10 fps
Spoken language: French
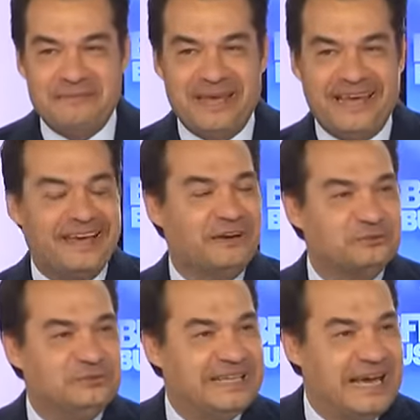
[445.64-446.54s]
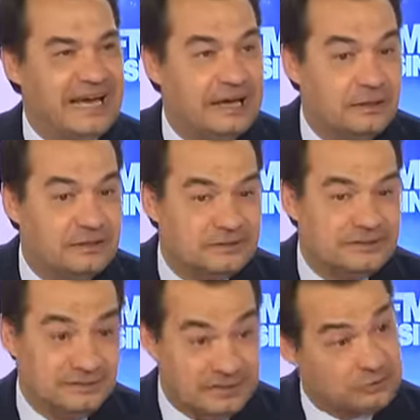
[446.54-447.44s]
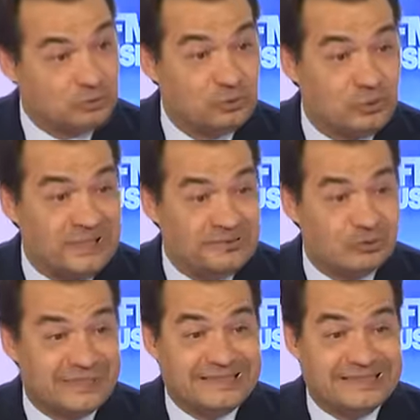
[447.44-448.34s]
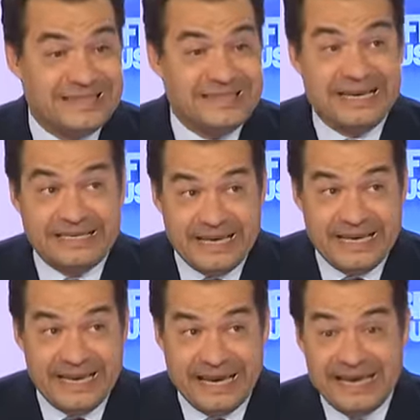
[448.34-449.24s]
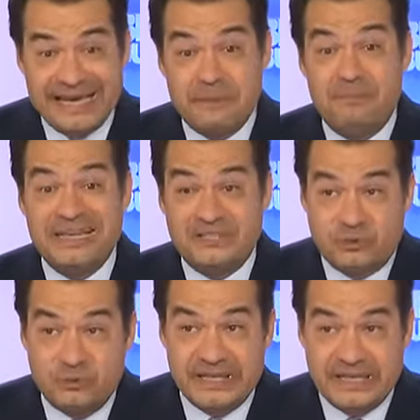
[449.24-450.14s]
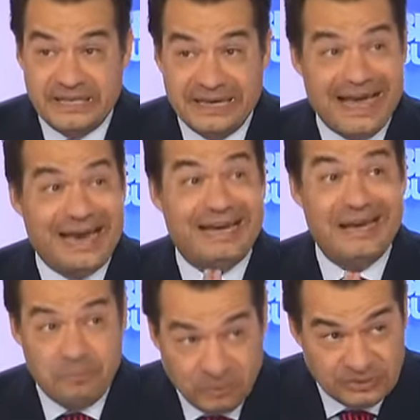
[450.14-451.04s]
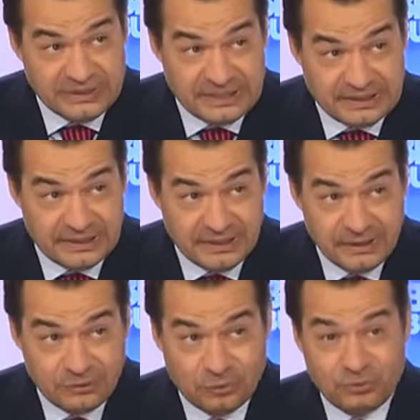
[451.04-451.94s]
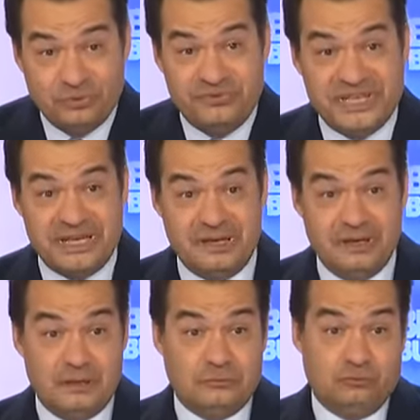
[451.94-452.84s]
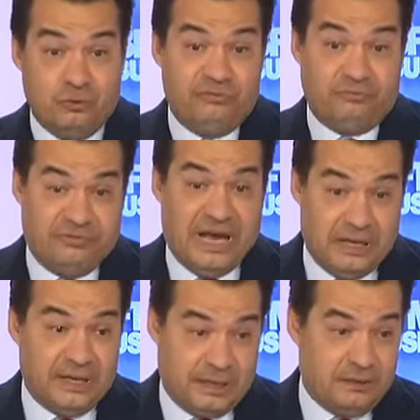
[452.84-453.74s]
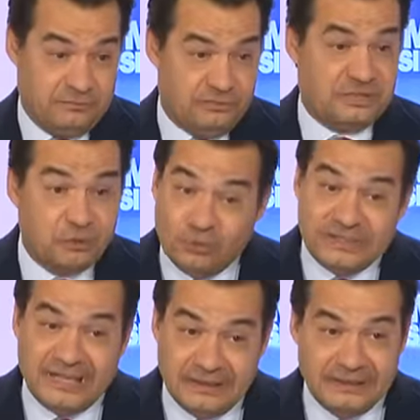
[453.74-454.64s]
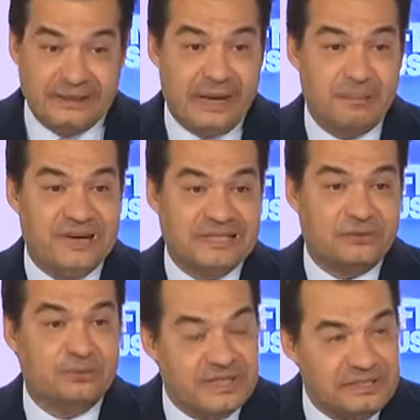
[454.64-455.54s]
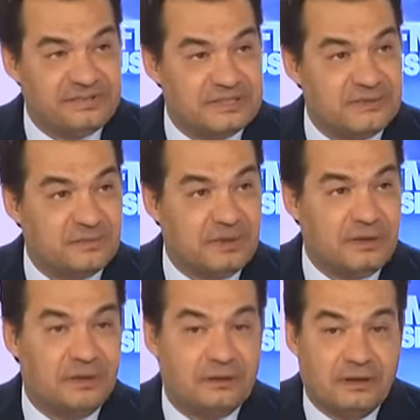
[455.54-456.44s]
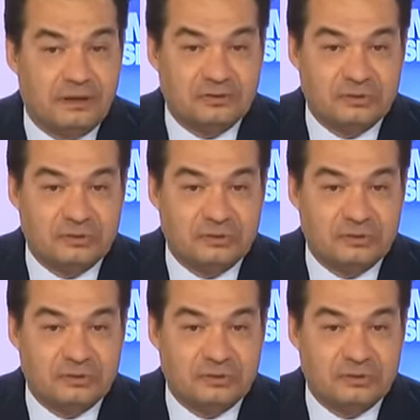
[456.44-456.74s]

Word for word: Mais en tout cas, euh, si vous êtes contrôlé, votre SCI à l'IR est basculé à l'impôt société. Donc devient et vous êtes contraint hein, à basculer effectivement en,